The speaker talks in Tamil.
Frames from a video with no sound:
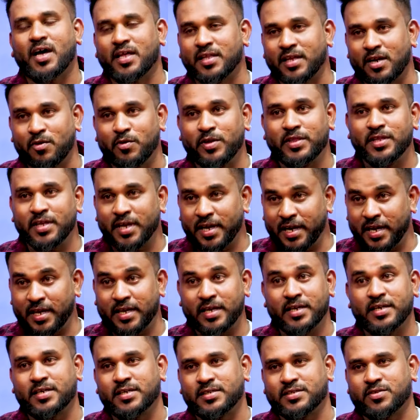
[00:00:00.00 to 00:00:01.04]
தான் அதில் வந்து எனக்கு
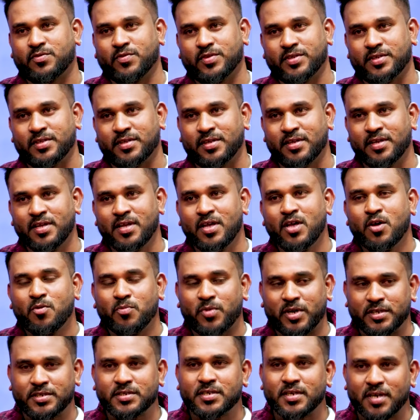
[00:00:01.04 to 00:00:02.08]
இன்ட்ரெஸ்ட் வந்தது
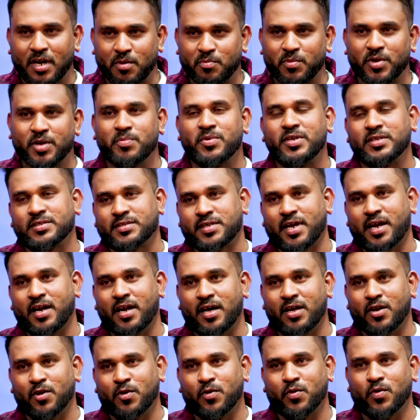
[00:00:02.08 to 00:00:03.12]
ஃபஸ்ட்டு நம்ம எப்படி
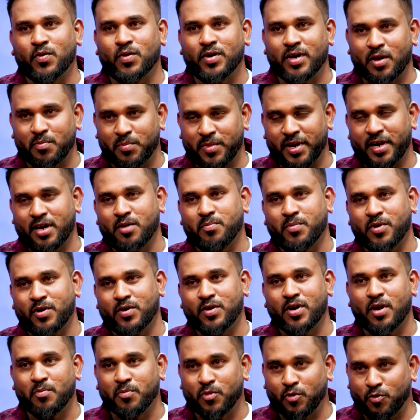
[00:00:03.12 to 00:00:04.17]
ஸ்டைலாக இருக்கணும் நம்ம என்ன
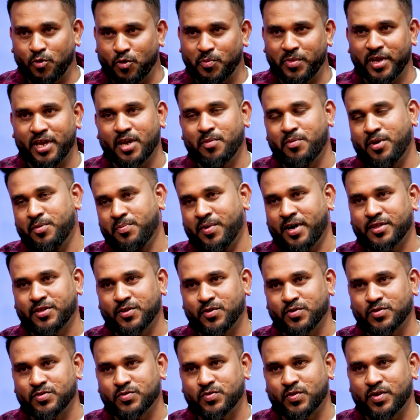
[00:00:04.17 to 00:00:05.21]
பண்ணணும் நம்ம குரூமிங் எப்படி
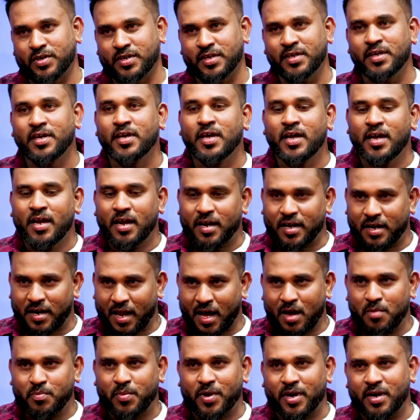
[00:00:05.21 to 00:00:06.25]
பார்த்துக்கணும் சொல்லிட்டு
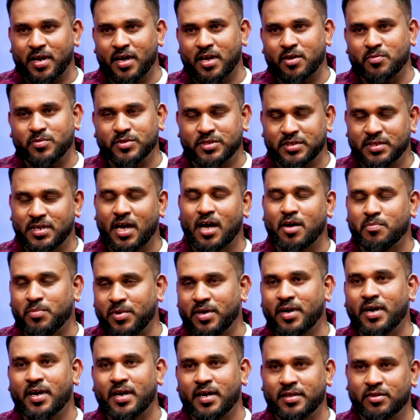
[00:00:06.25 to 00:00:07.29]
நான் பண்ண ஆரம்பித்து
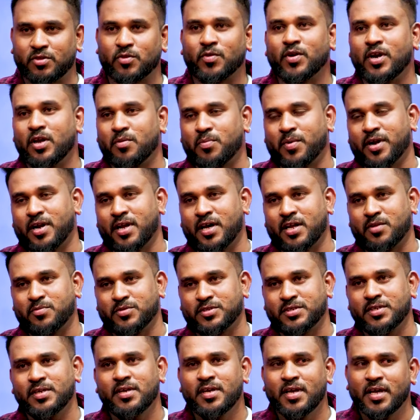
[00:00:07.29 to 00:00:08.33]
அப்போ அடுத்தவங்களுக்கு பண்ண
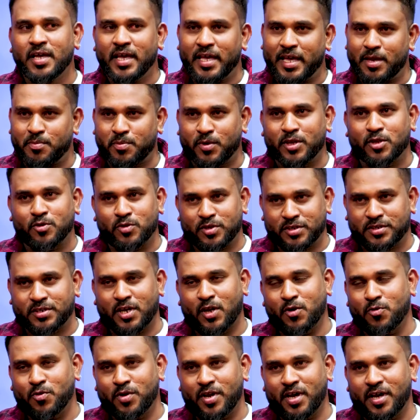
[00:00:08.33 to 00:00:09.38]
ஆரம்பித்து இப்போ அது ஒரு
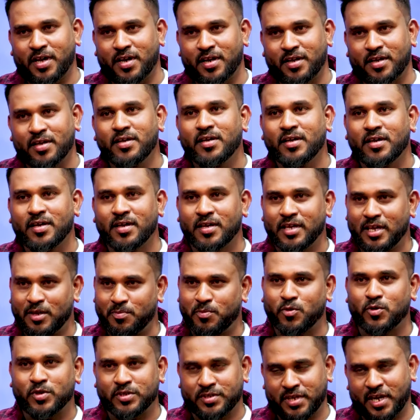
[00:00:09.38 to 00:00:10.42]
சலூனாக இருக்குது
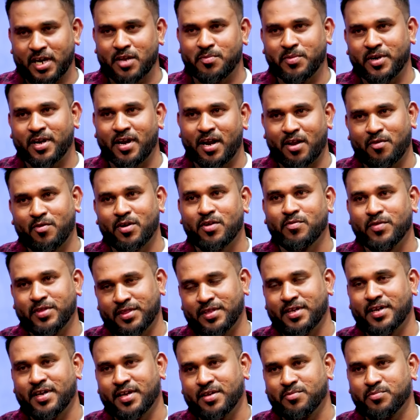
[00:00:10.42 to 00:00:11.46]
இப்போ ஒரு செலிபிரிட்டி லெவல்
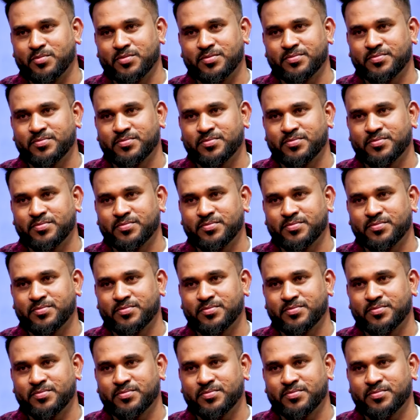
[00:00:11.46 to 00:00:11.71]
வந்திருக்கு